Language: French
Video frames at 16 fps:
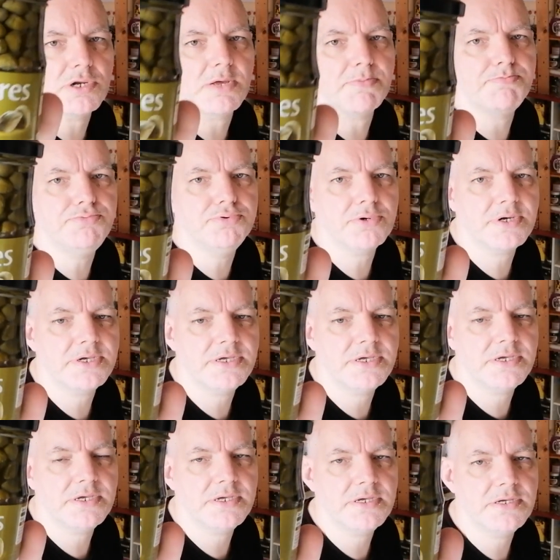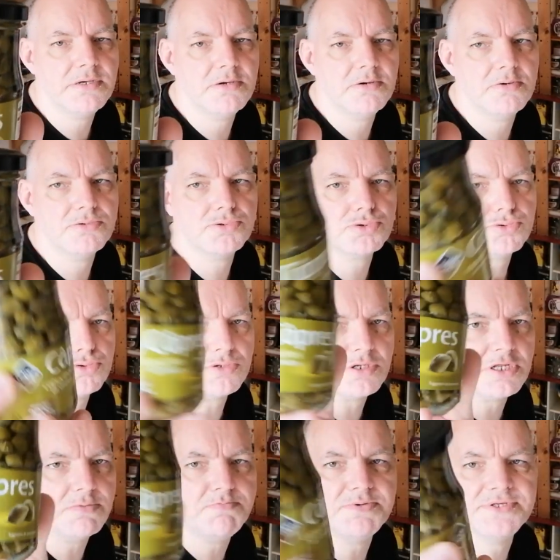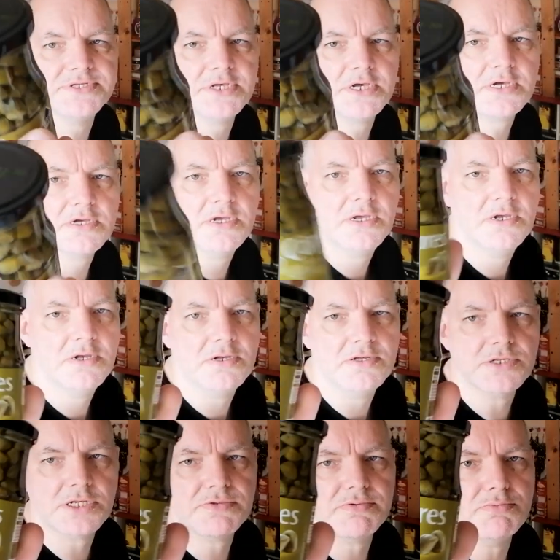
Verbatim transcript: dans la purée, euh, surtout dans les pizzas. Ça